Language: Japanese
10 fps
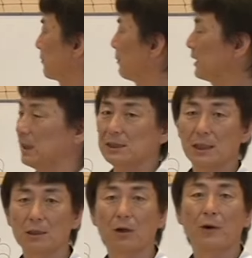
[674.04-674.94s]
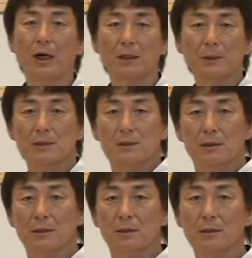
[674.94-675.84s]
まあ出したいのは分かります。
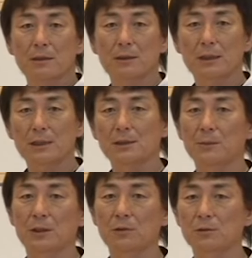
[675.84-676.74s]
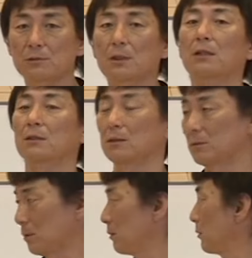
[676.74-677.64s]
出すためにどうするかっていう
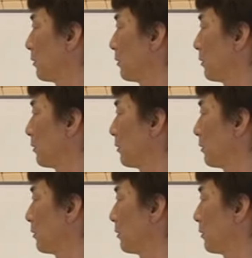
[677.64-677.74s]
と